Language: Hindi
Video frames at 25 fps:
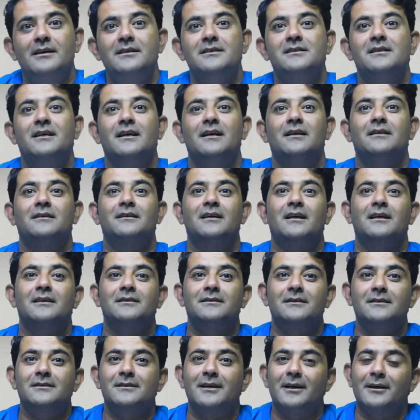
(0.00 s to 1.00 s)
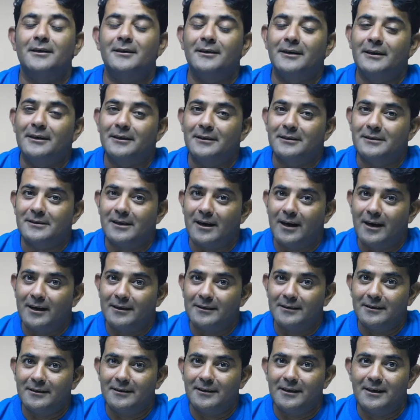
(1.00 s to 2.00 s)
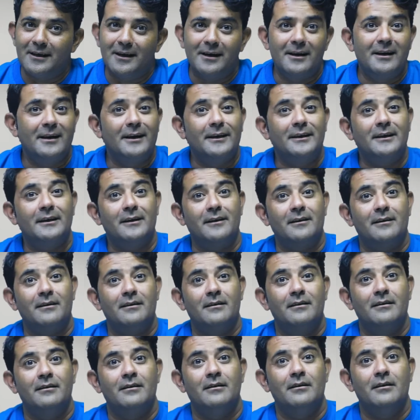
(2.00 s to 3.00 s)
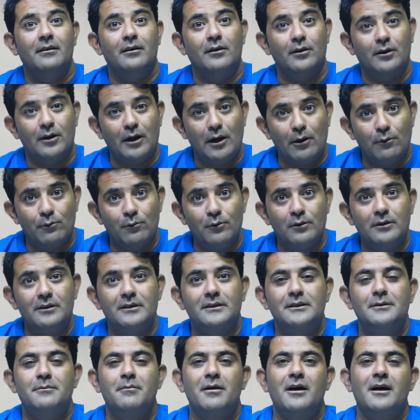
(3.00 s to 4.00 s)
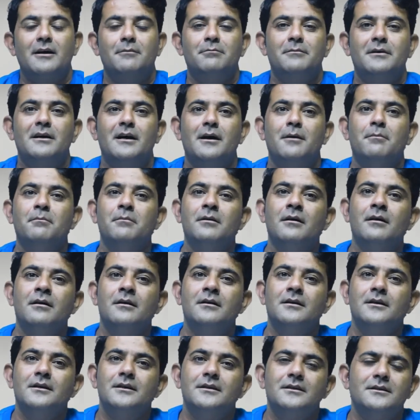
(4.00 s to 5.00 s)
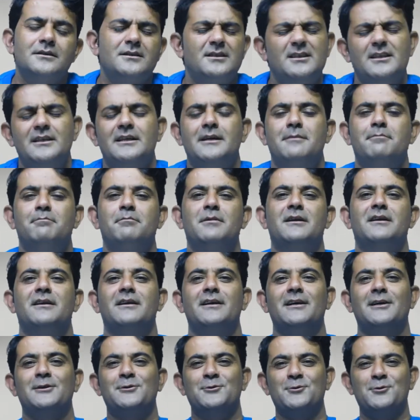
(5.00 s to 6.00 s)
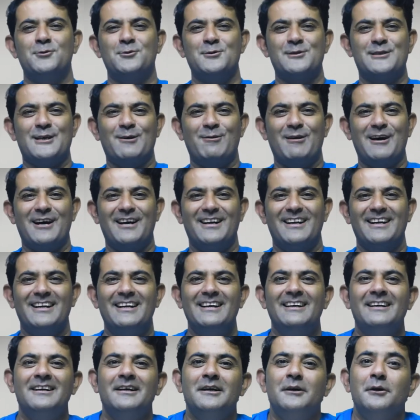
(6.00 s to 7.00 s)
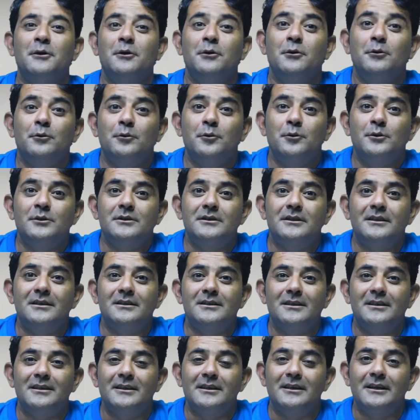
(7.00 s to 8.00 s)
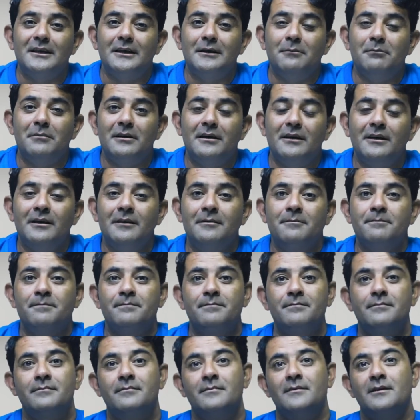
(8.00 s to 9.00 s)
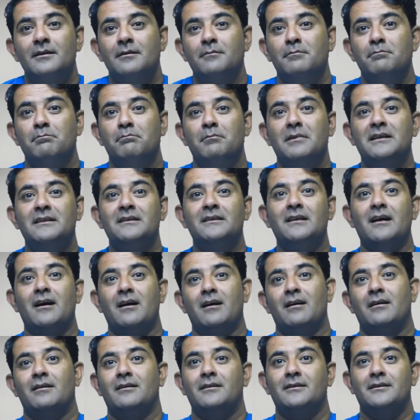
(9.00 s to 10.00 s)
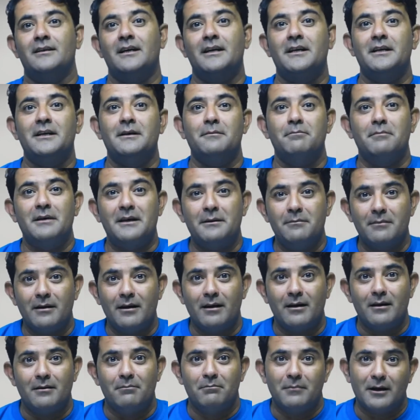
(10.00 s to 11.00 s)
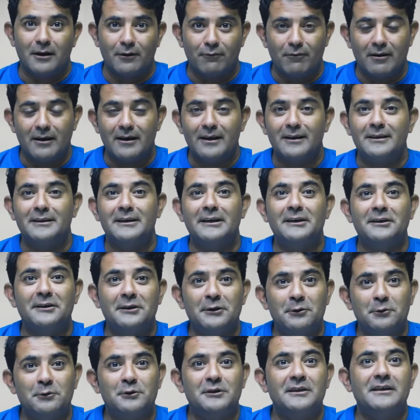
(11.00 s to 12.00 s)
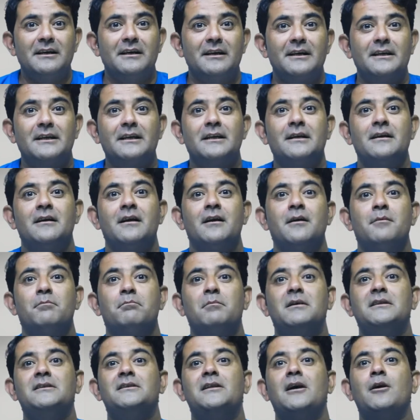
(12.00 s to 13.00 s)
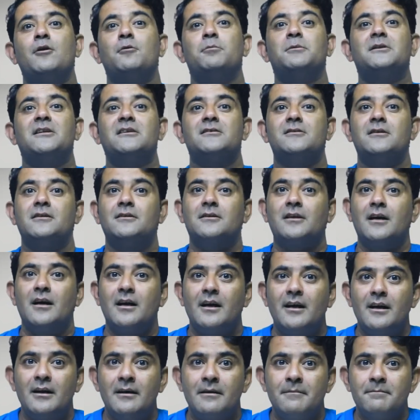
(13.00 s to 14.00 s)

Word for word: इस गलत रास्ते से हटने की सलाह देते हैं लेकिन राहुल के दिमाग में अब सीएम बनने का जुनून सवार है उसकी ज़िंदगी में मंदा यानी महिमा मकवाना की एंट्री होती है लेकिन मंदा को पता चलता है